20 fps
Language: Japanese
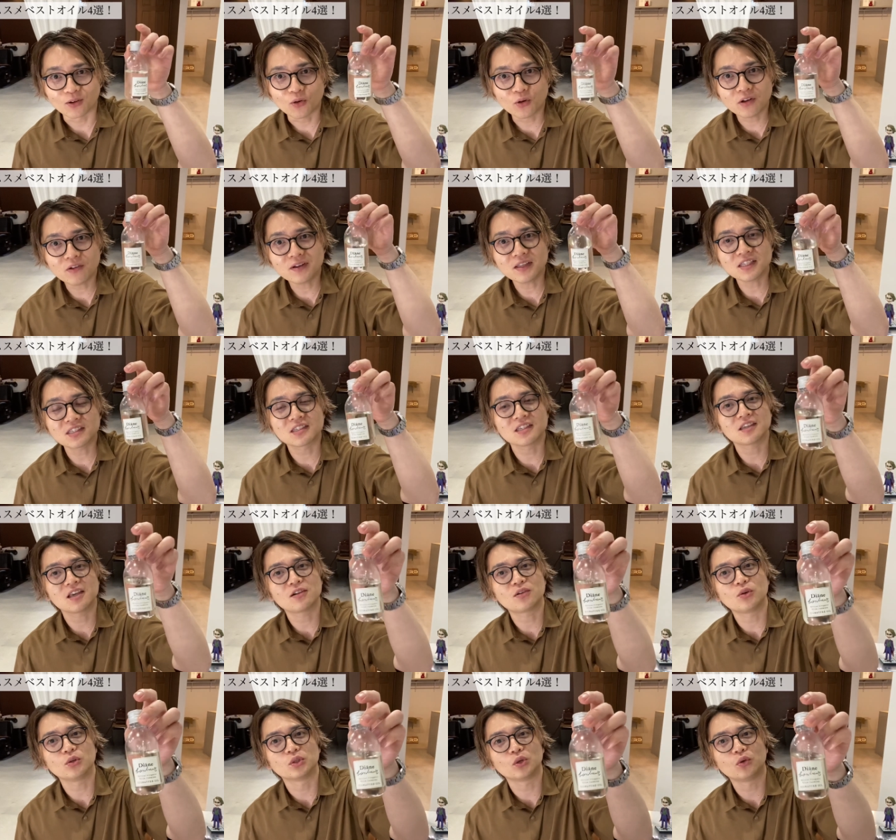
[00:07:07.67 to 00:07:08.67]
これはですね
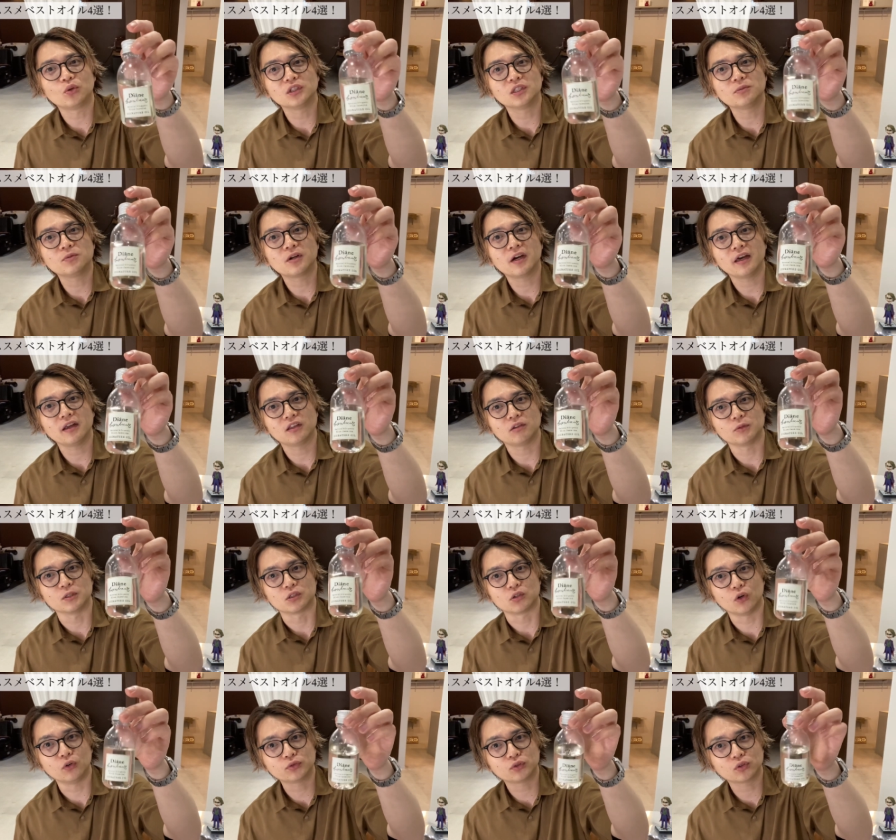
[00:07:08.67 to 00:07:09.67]
結構どこでも買えると思い
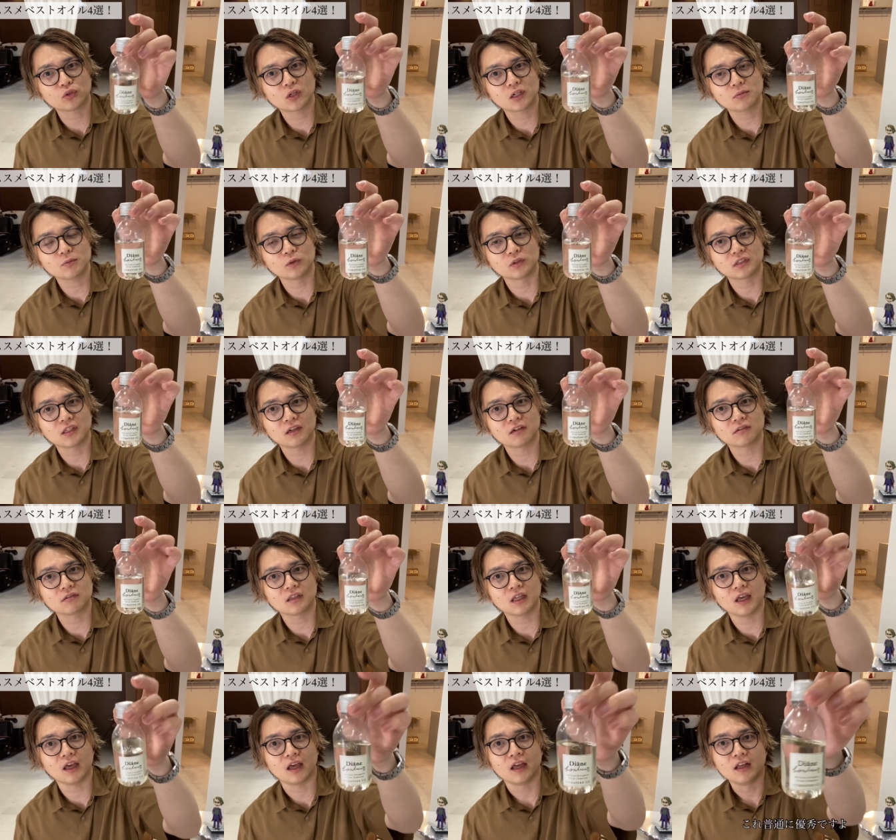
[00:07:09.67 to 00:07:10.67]
ます。ロフトとかにも売ってあるん
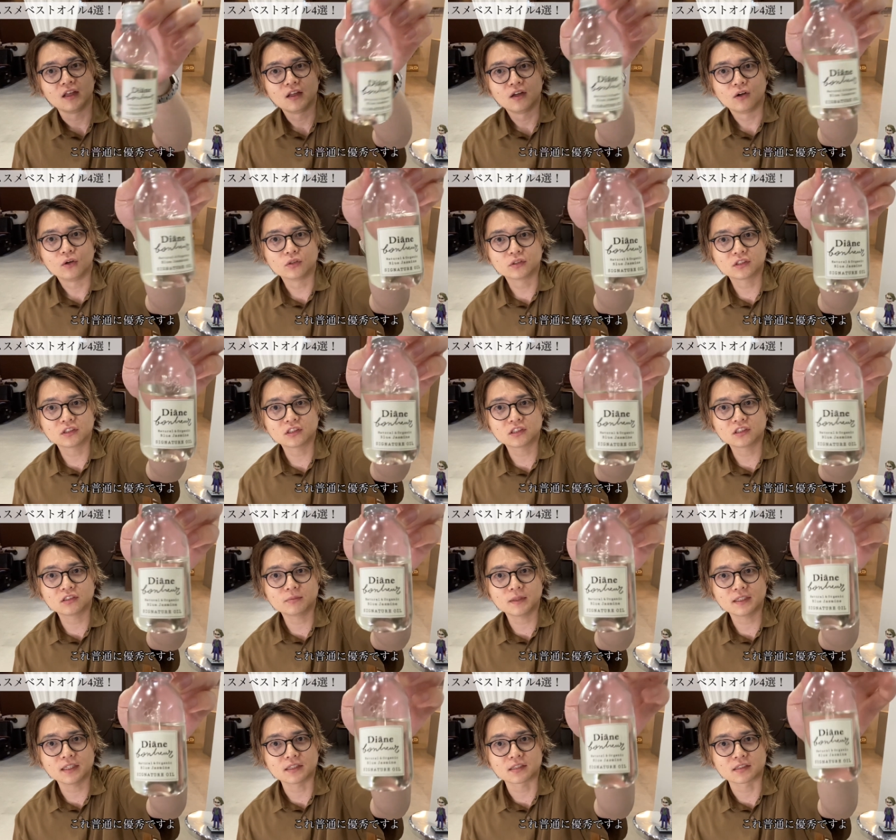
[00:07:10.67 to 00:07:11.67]
でおすす
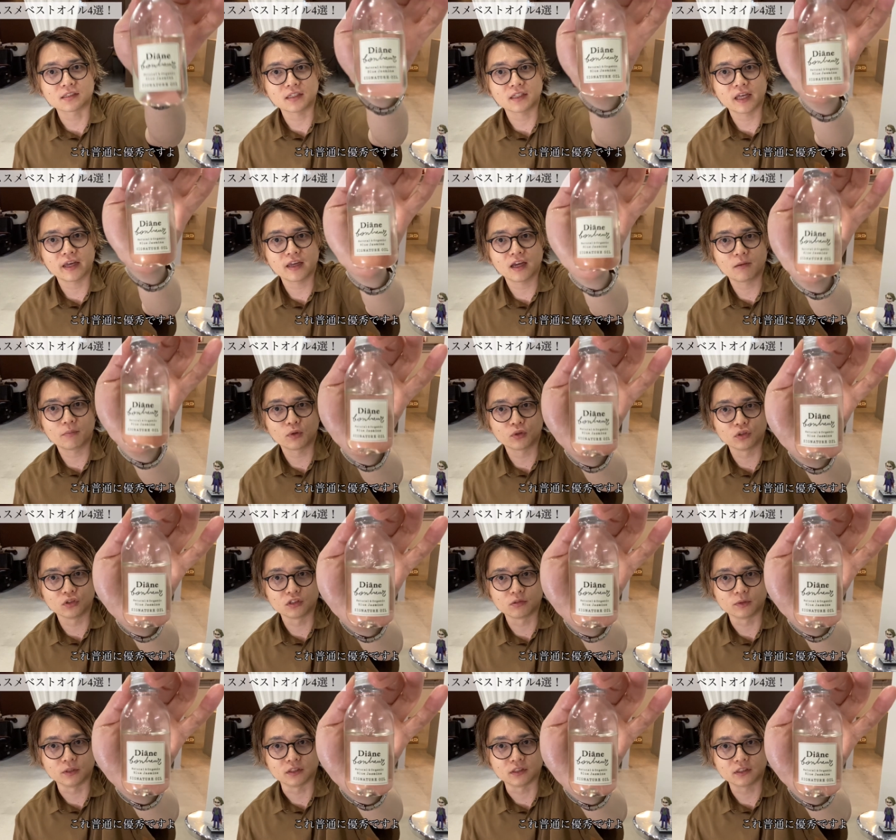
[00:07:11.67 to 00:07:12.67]
めですね、
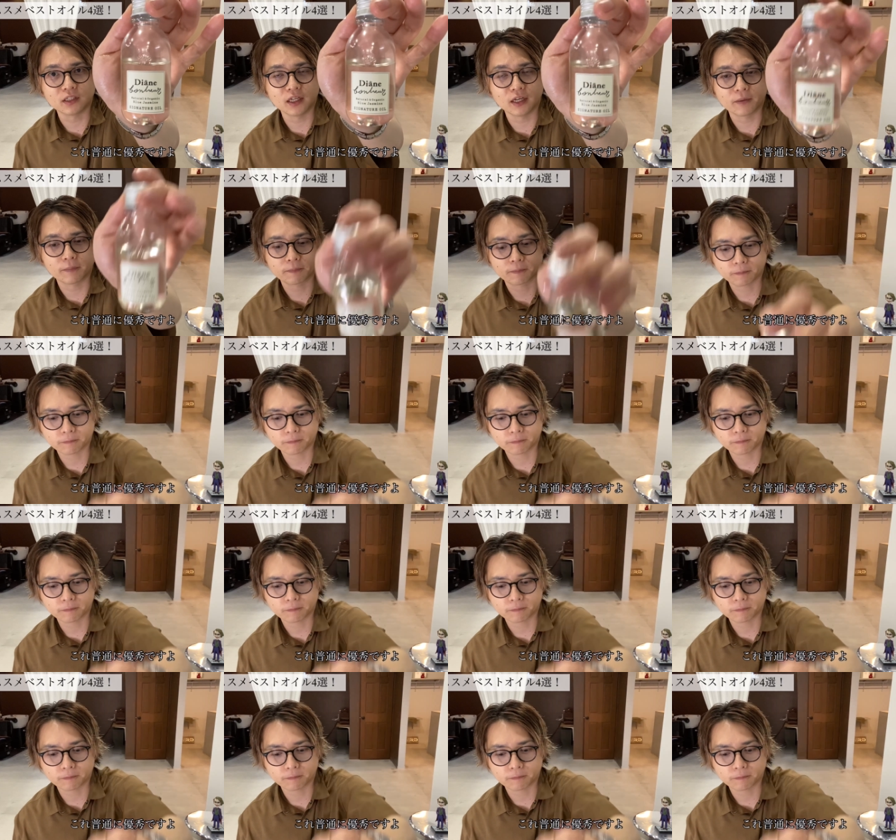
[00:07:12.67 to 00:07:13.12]
ダイアンボヌールもですね。